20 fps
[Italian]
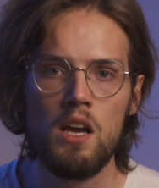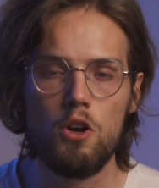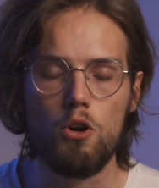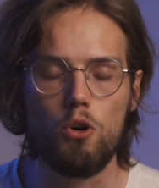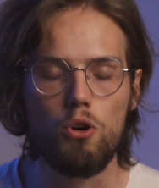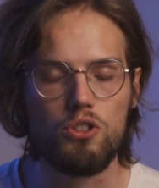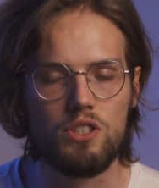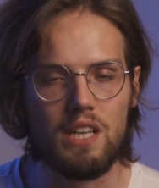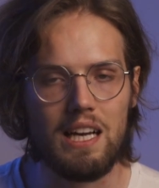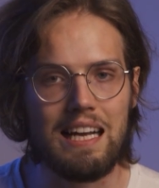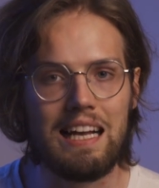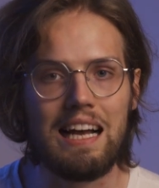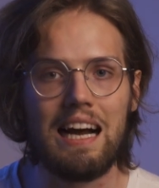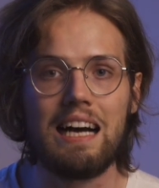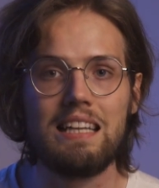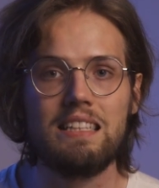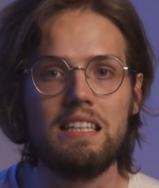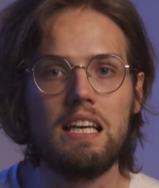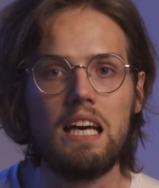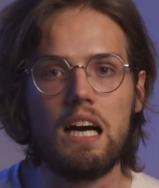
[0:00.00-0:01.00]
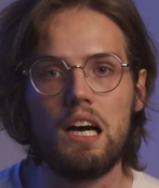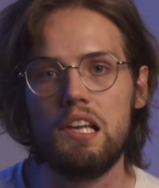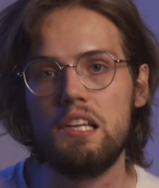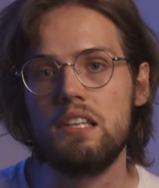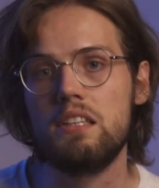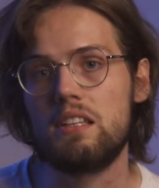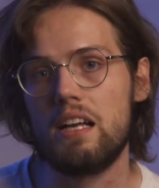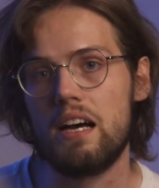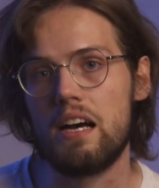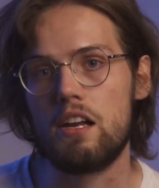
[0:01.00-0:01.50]
cosa accade
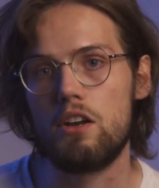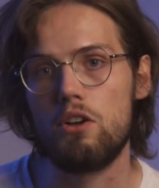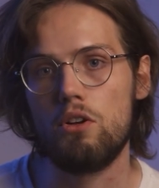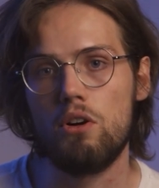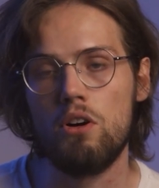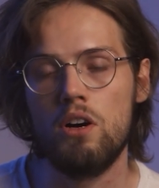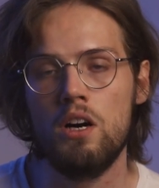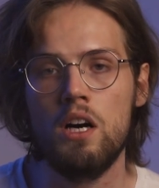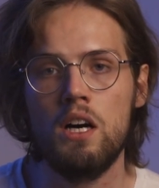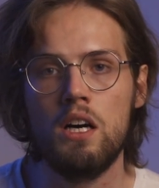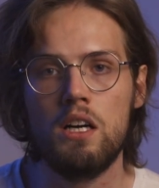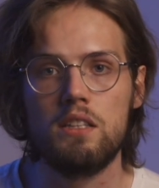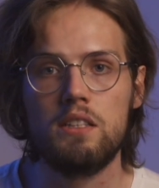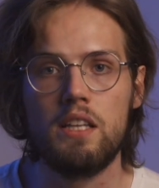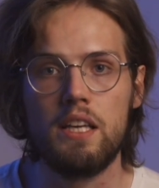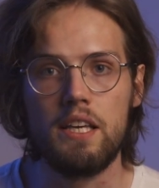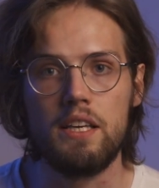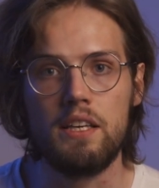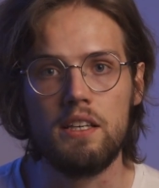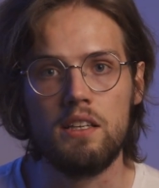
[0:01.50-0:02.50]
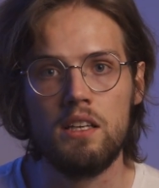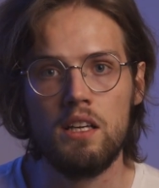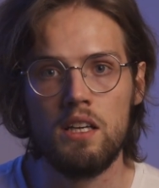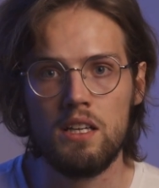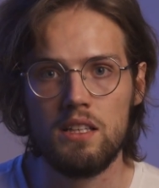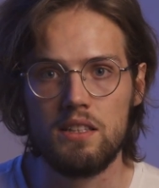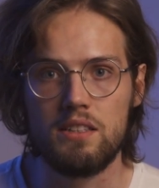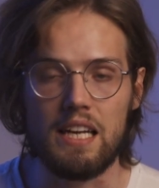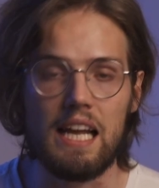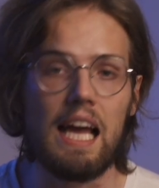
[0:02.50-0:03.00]
all'interno dei
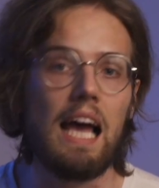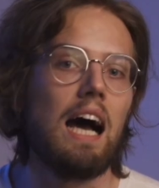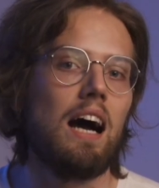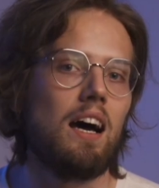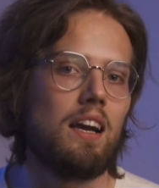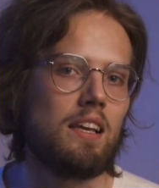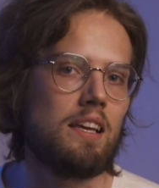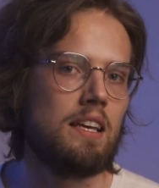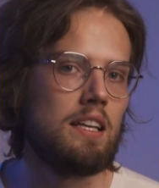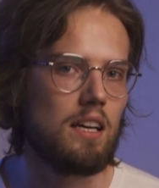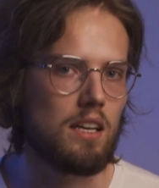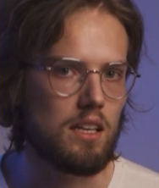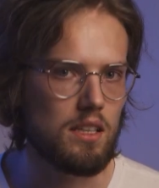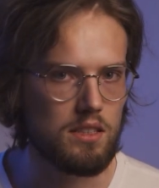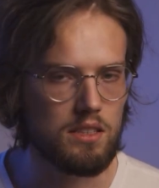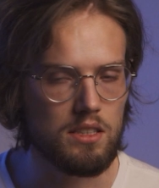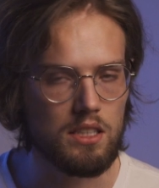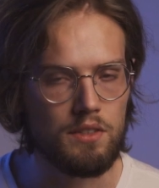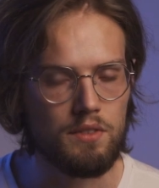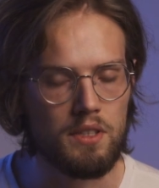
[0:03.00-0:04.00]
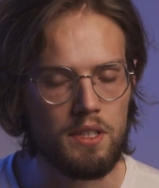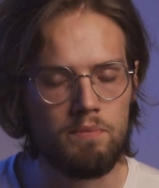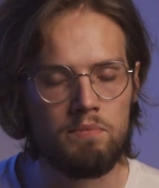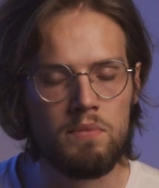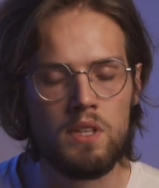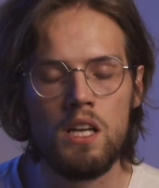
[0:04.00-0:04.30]
tre archi narrativi.